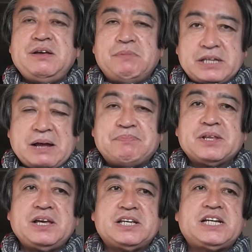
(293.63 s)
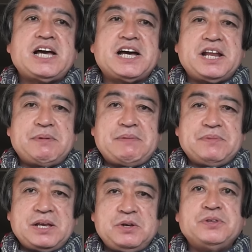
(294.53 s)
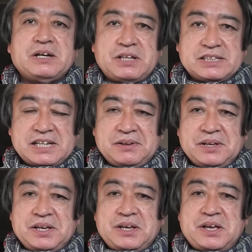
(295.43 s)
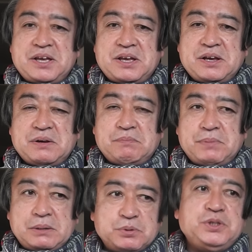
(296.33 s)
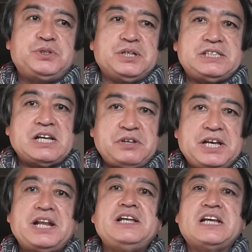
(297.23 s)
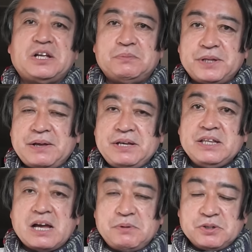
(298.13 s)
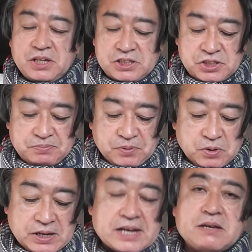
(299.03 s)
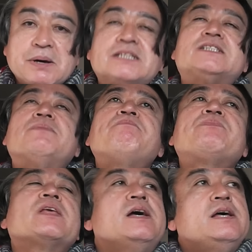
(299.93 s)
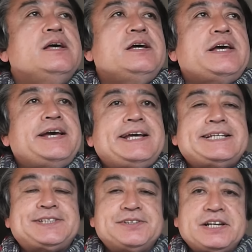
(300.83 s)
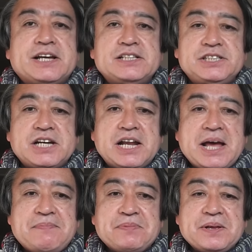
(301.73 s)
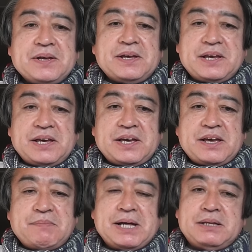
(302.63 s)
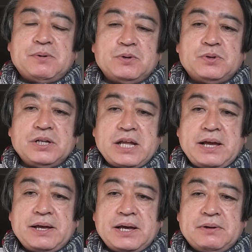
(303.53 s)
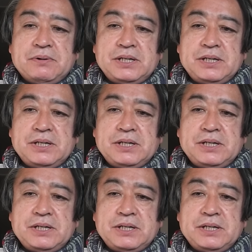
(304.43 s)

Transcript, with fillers: また、えー、機会があれば読んでください、えー、また文章にしないといけないんだけどもねインタビュー記事を書きます、えそんな感じかなえー、まあでも本当にねあの